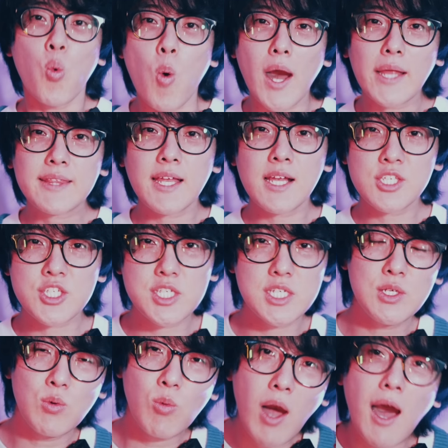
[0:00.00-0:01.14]

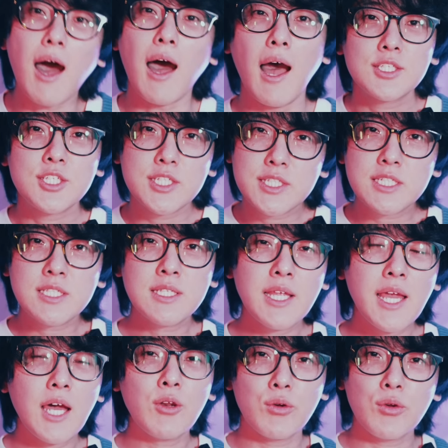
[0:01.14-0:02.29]
私は、知人
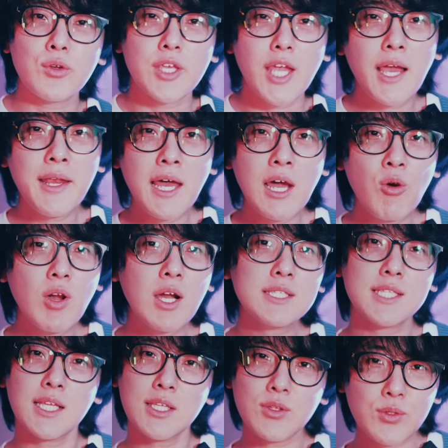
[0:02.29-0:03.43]
である柳岡
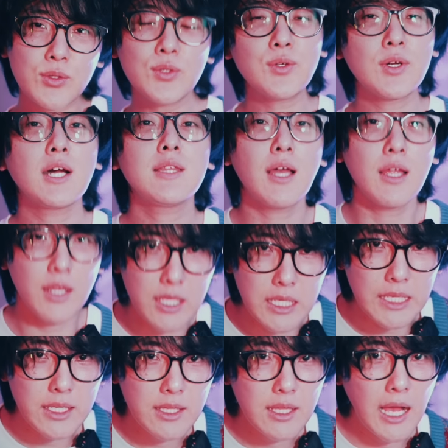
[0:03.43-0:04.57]
さんという方に、
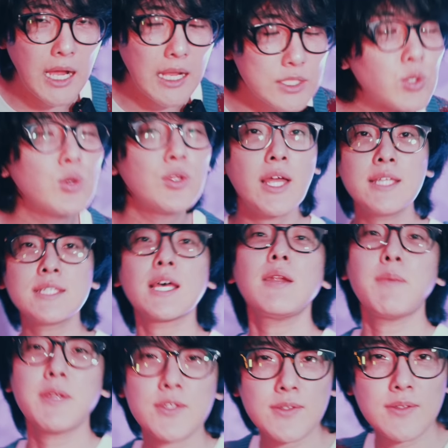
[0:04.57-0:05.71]
あ、相談され
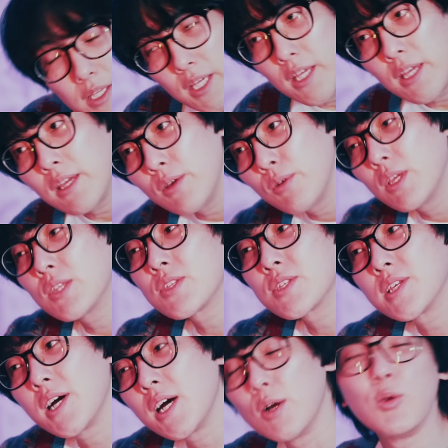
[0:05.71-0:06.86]
ます。ねえ、うけつ
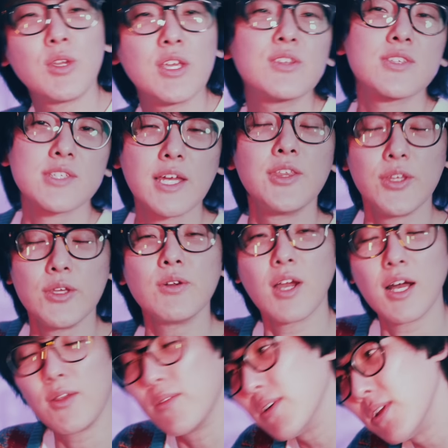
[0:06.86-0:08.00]
さん、うけつさんっていう
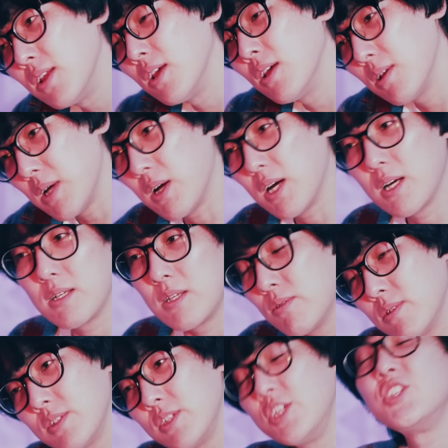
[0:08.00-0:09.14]
か、あの、あ
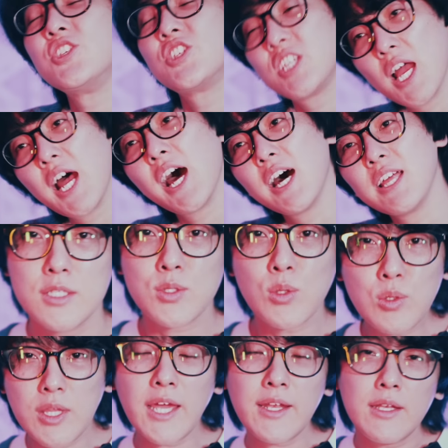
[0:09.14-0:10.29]
の筆者。
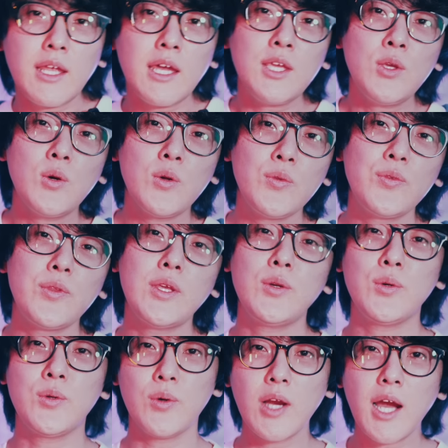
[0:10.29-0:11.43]
相談内容ってい
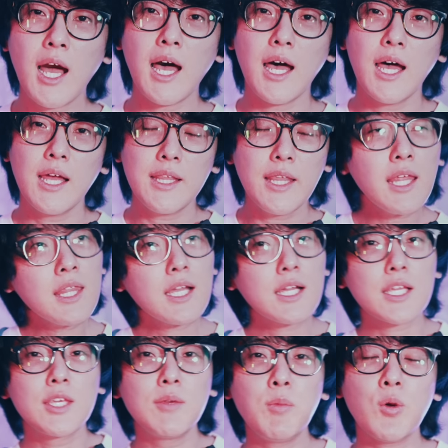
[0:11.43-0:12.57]
うのが、なんだか
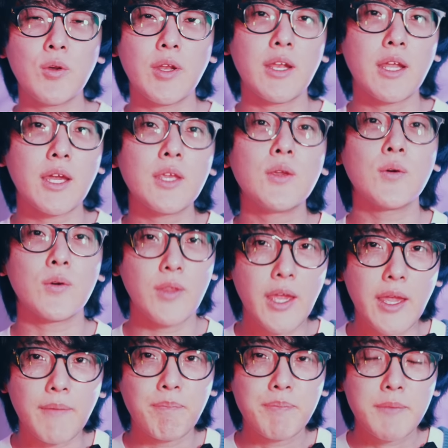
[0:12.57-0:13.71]
奇妙な内容
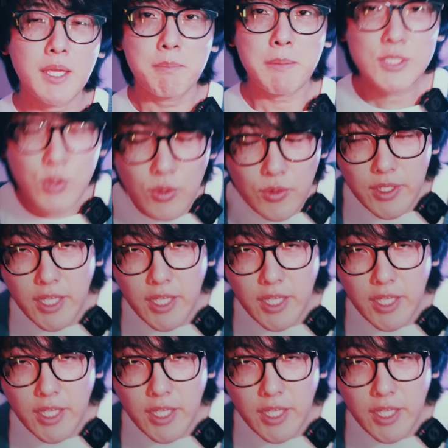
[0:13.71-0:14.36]
で、まずこの